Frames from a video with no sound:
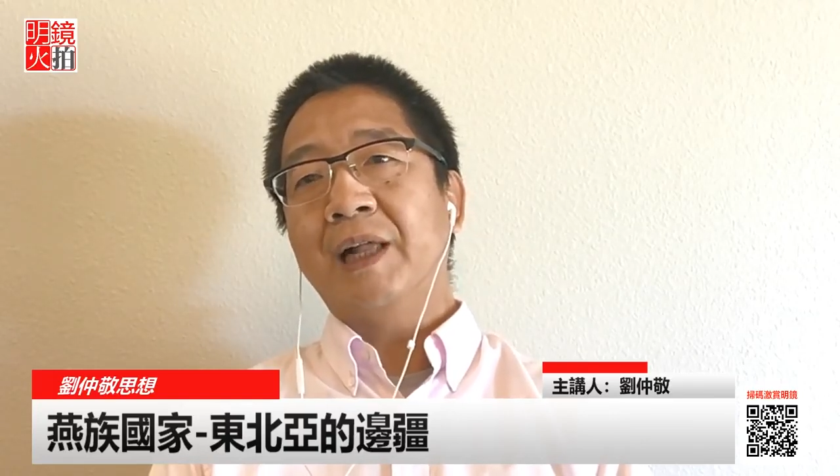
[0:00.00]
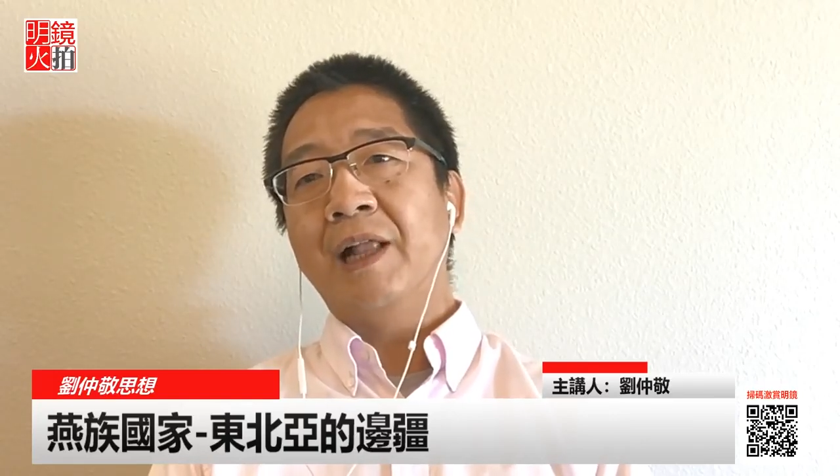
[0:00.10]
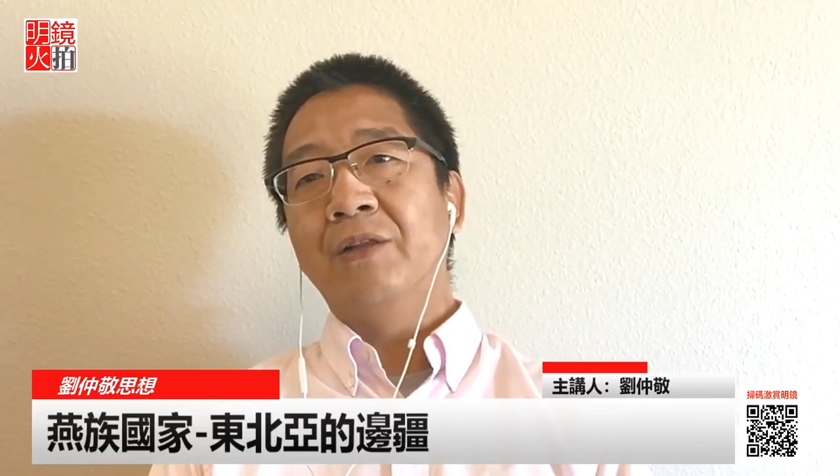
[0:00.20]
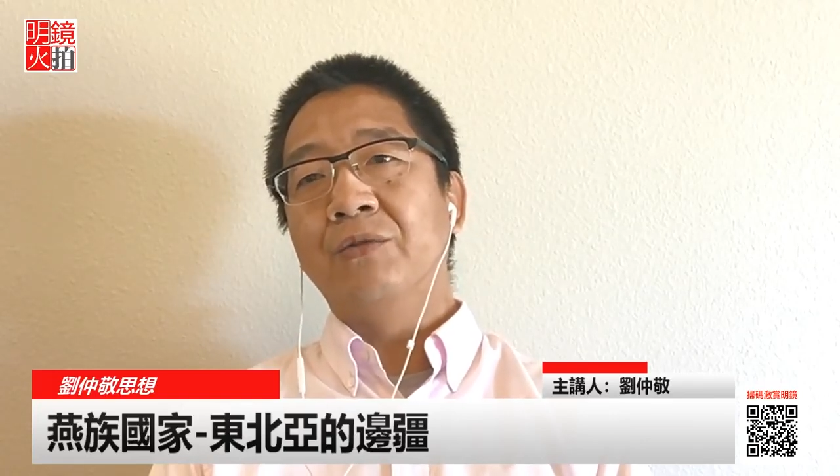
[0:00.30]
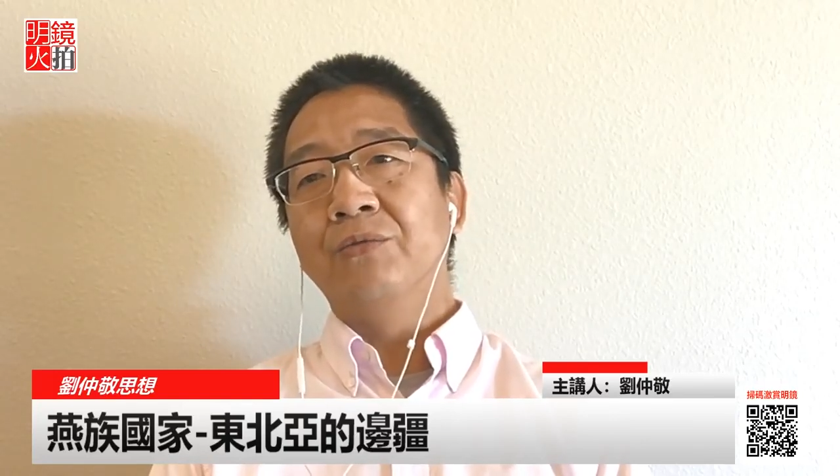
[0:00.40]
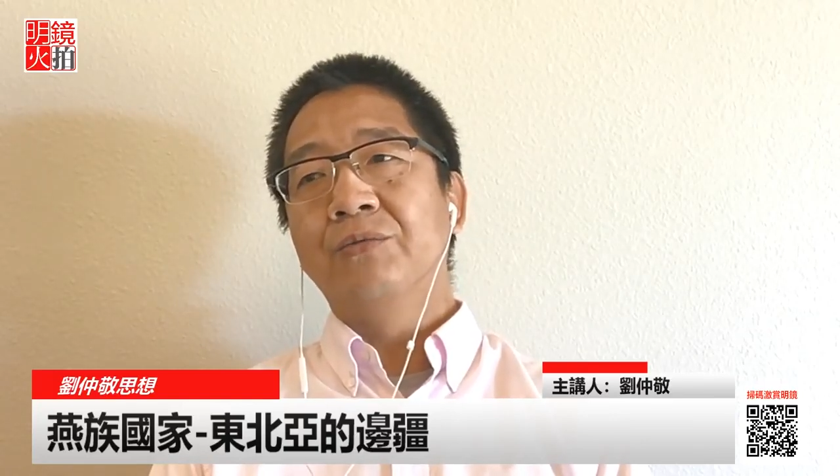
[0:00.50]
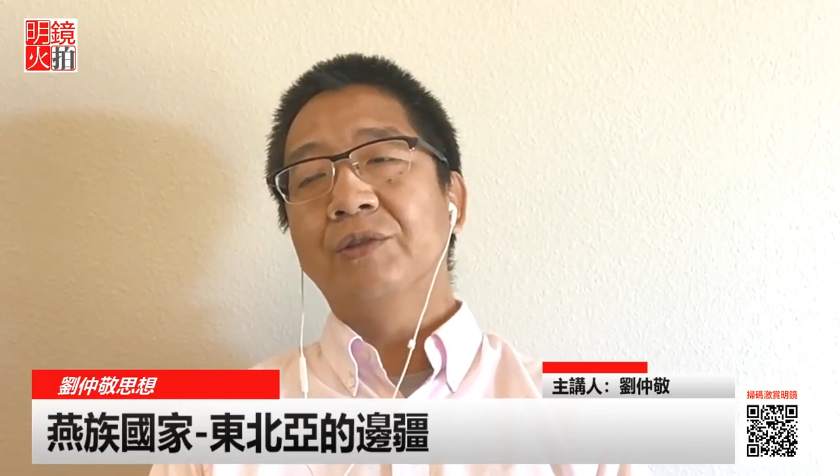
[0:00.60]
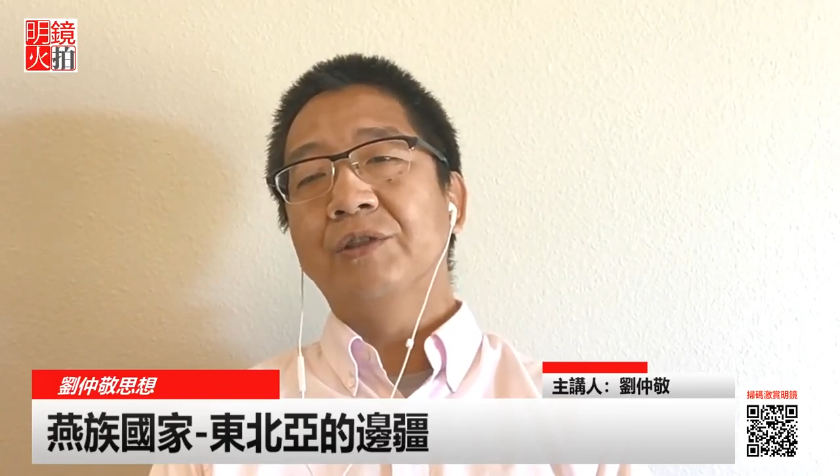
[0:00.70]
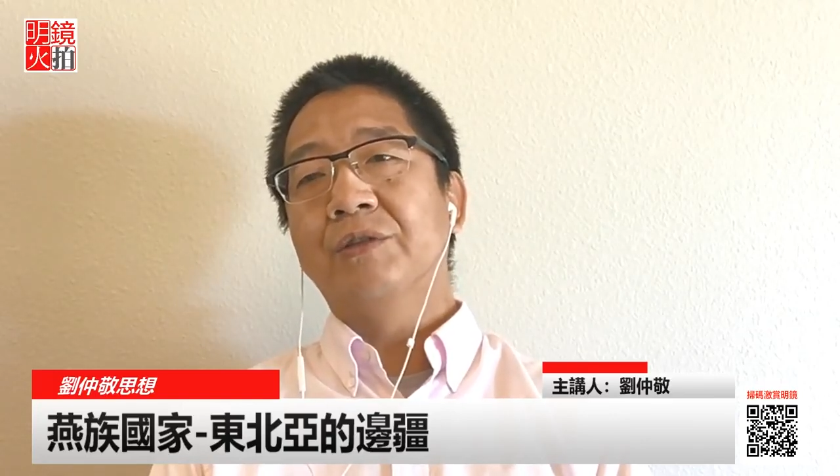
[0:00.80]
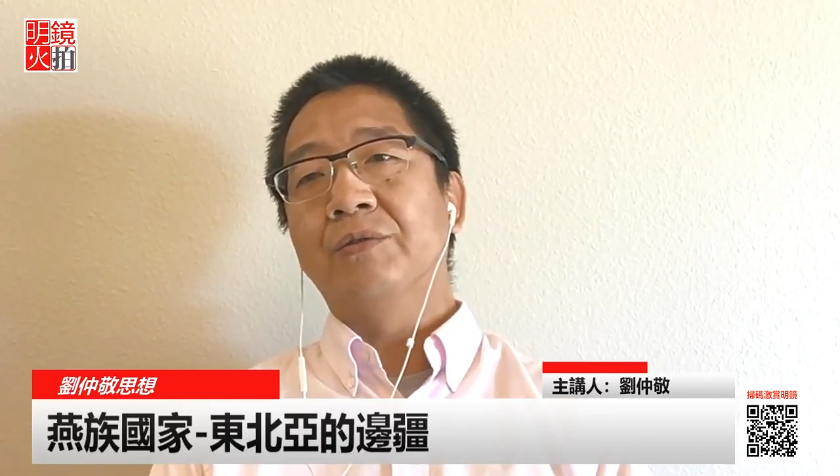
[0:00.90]
兰人物
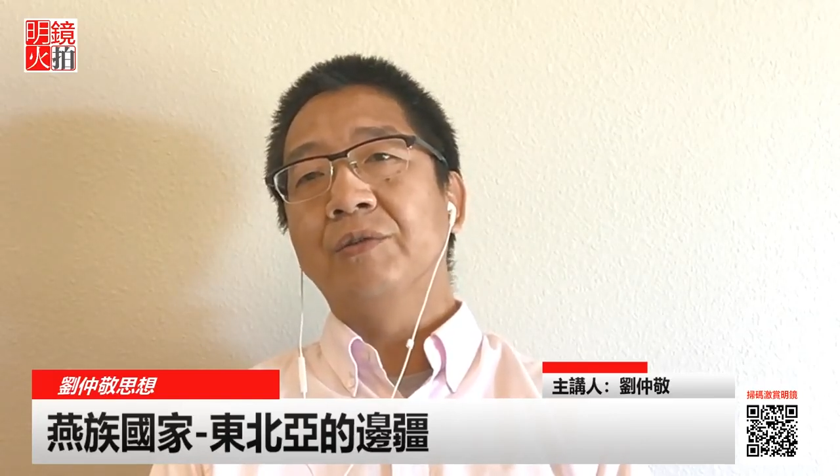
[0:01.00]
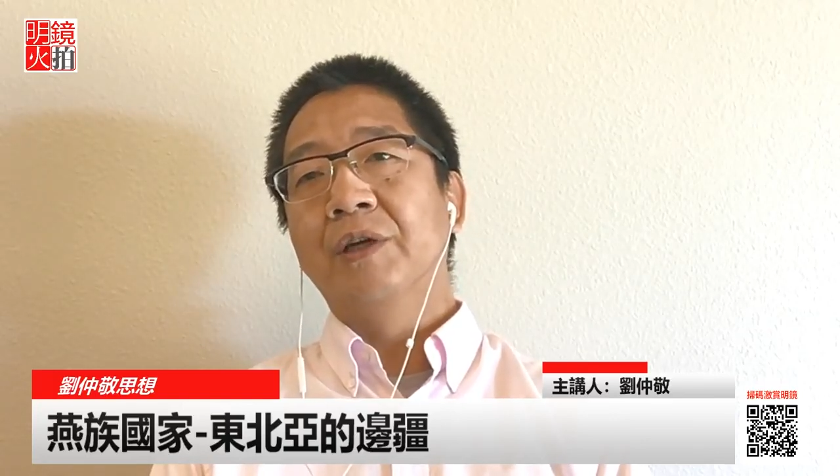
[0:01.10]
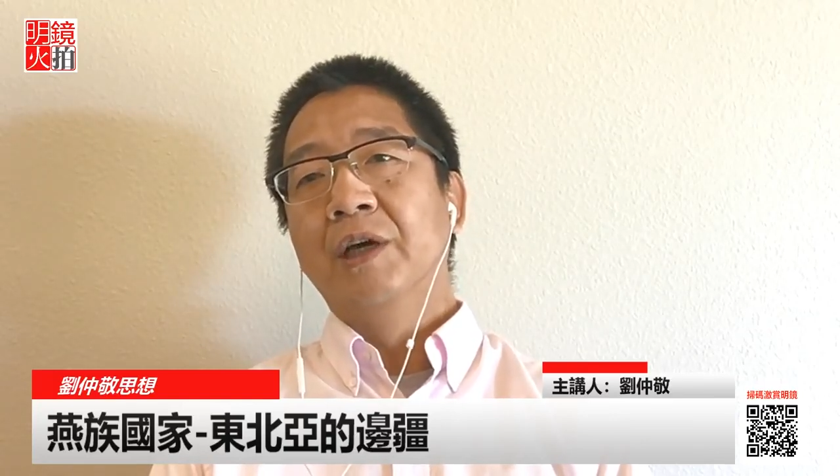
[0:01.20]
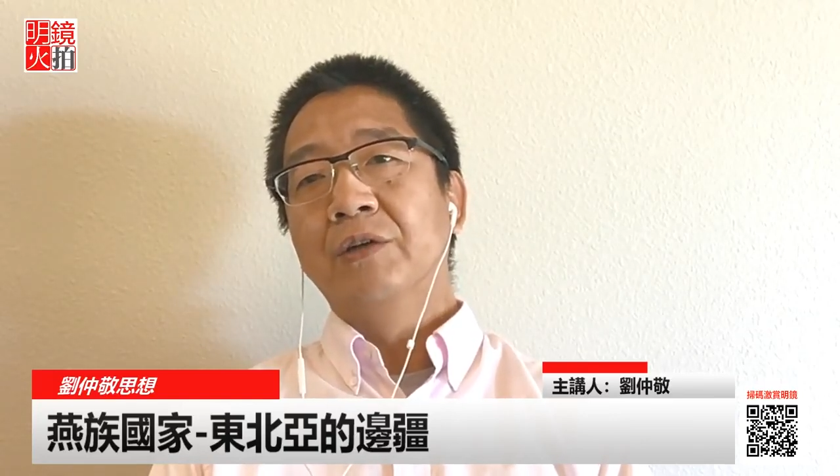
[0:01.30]
实施统治，